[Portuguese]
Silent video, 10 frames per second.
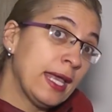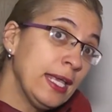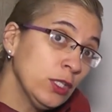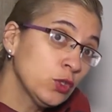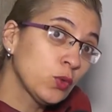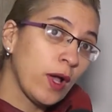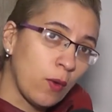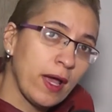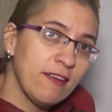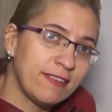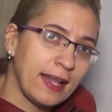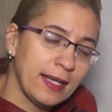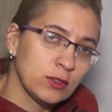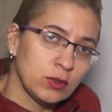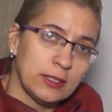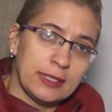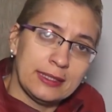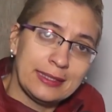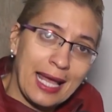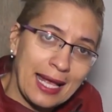Isso é um reflexo
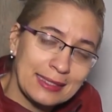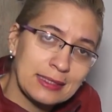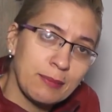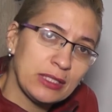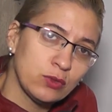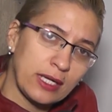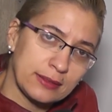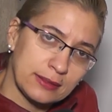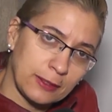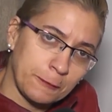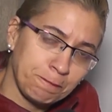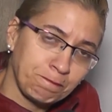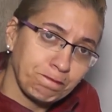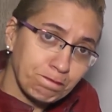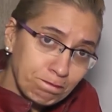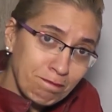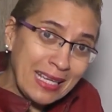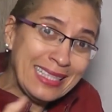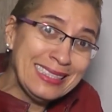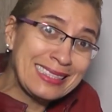dessa maturação
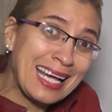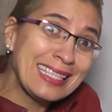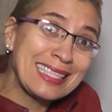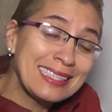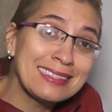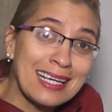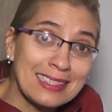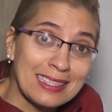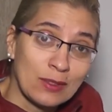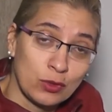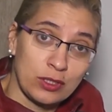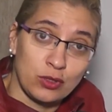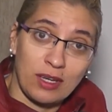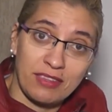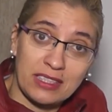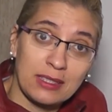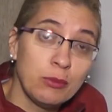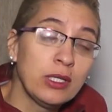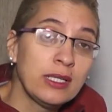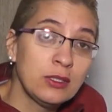que está atrasada, ou seja, o café está
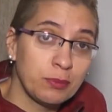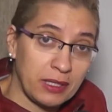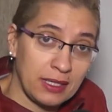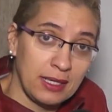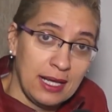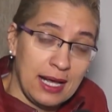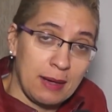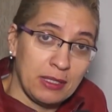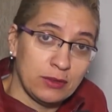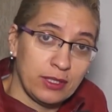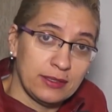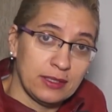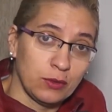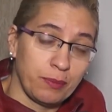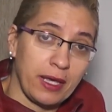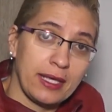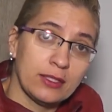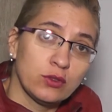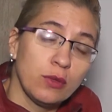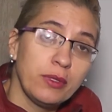demorando para amadurecer no pé. E
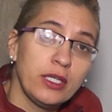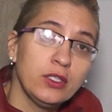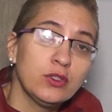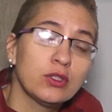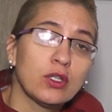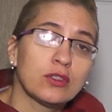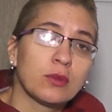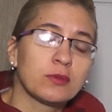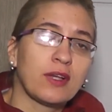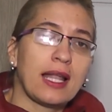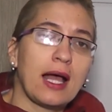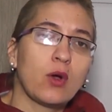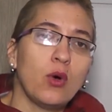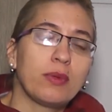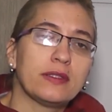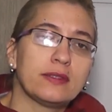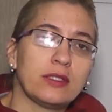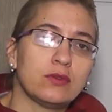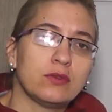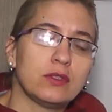é sobre isso que nós vamos falar com o
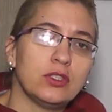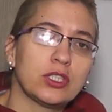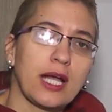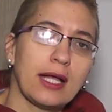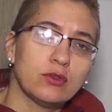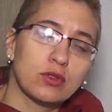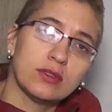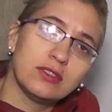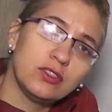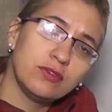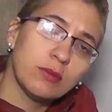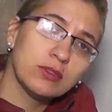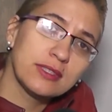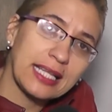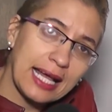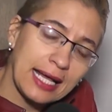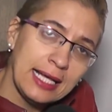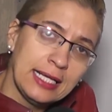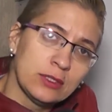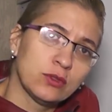presidente do sindicato. Nós estivemos lá
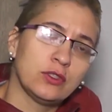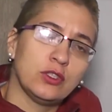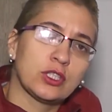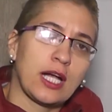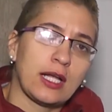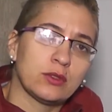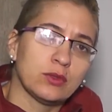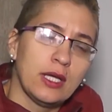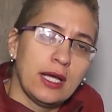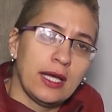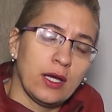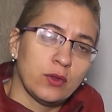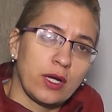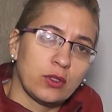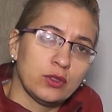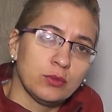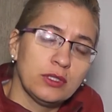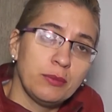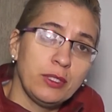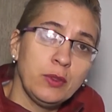no sindicato é, rural de
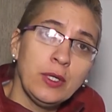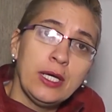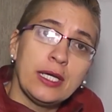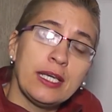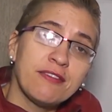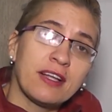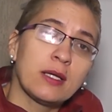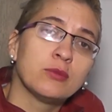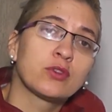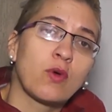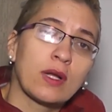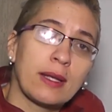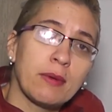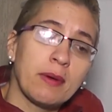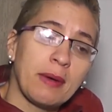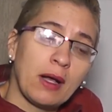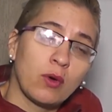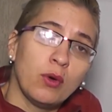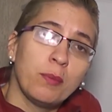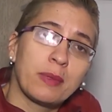Muzambinho e falamos com o Kleber
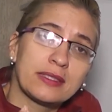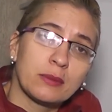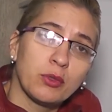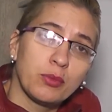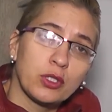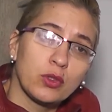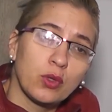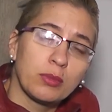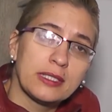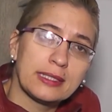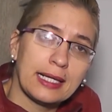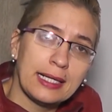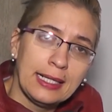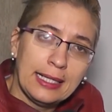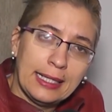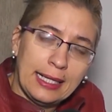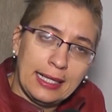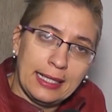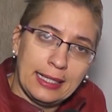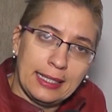Marcon para saber um pouquinho como que está
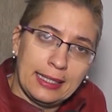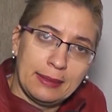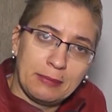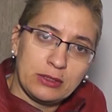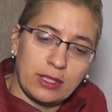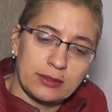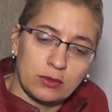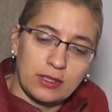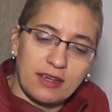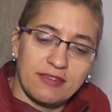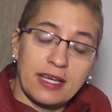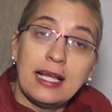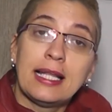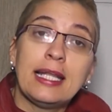a maturação do café.